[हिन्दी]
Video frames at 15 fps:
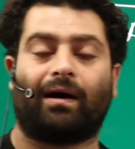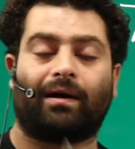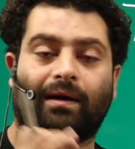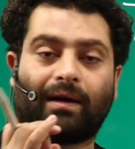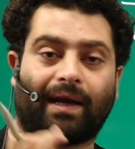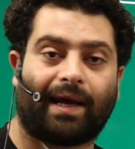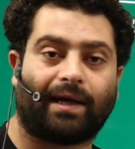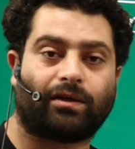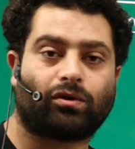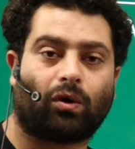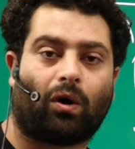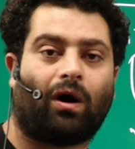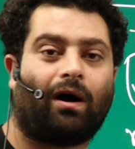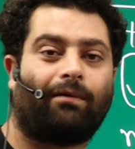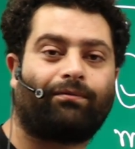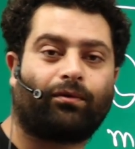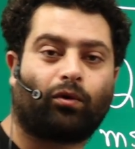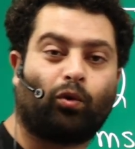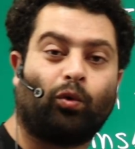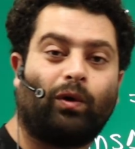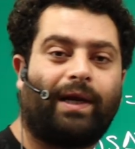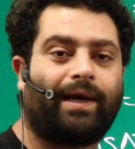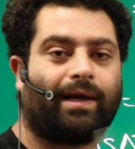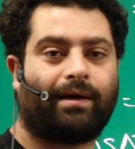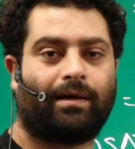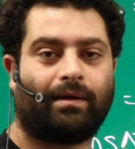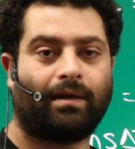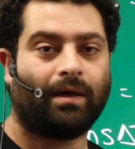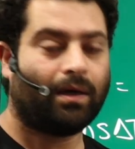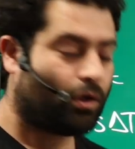रेट ऑफ कूलिंग
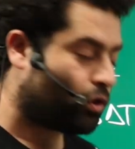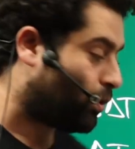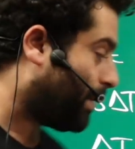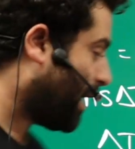तो बेटा